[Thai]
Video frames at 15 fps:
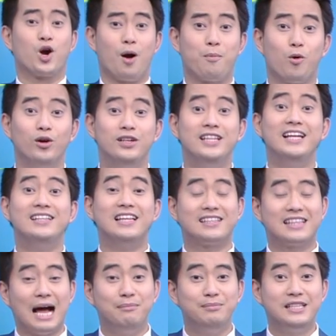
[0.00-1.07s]
ขอบคุณที่
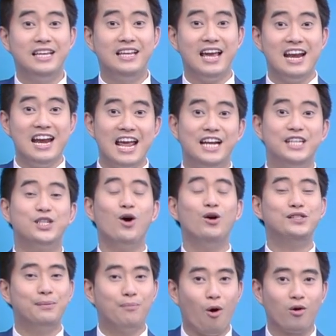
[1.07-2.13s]
ติดตาม TNN ช่อ
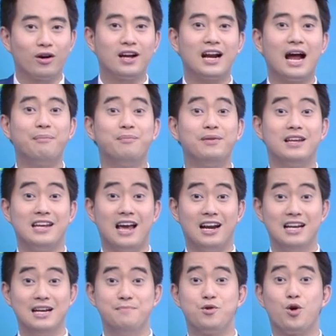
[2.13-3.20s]
ง 16 นะครับ อย่า
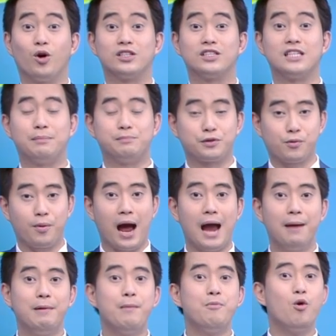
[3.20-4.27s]
ลืมกด
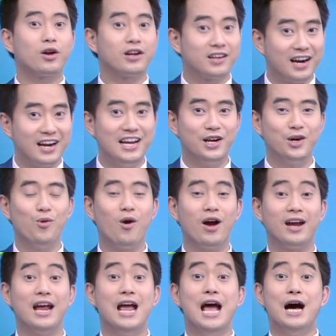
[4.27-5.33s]
subscribe และกดกระดิ่งด้ว
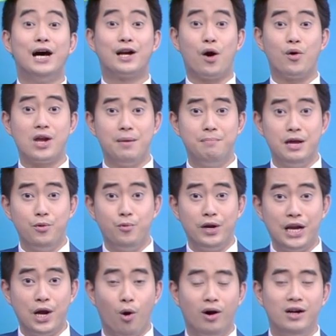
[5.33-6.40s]
ย เรายังมี
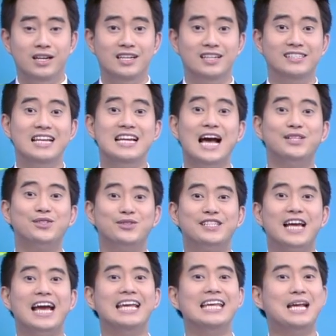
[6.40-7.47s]
วิดีโออื่น ๆ ที่น่าสน
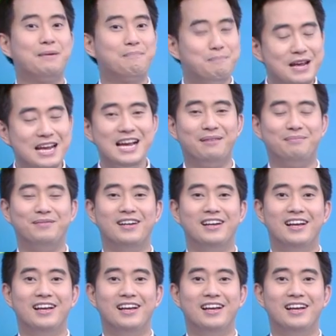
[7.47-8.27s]
ใจอีกเพียบ